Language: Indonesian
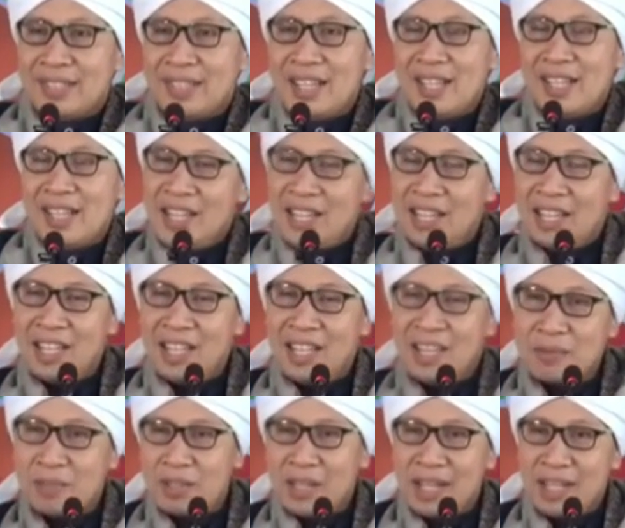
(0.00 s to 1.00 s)
Ini adalah
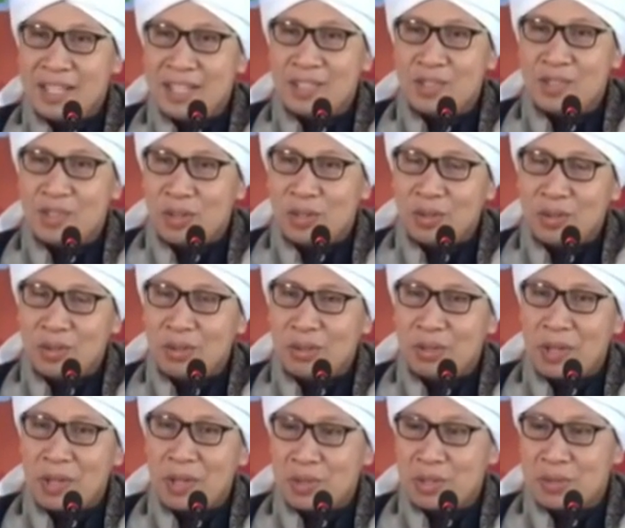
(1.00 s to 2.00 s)
sebenarnya ayat juga untuk
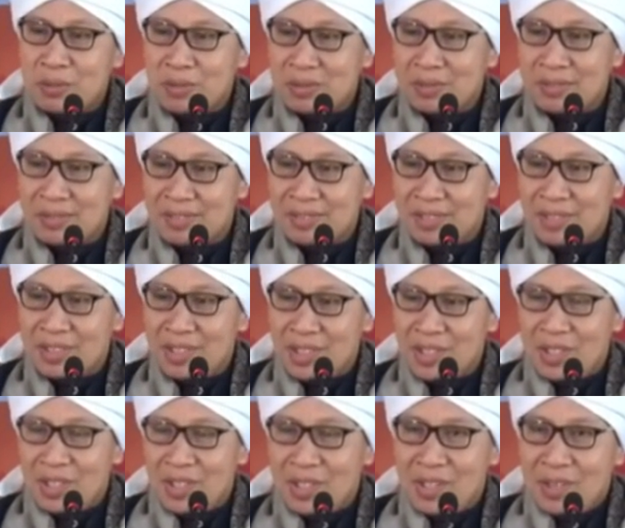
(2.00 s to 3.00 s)
penerus
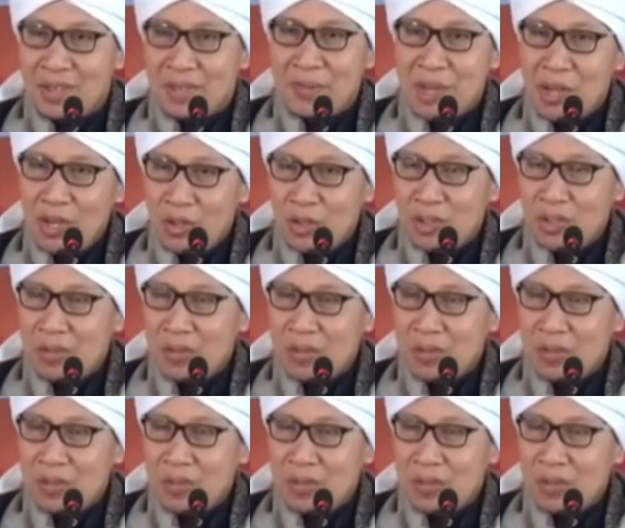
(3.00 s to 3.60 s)
penerus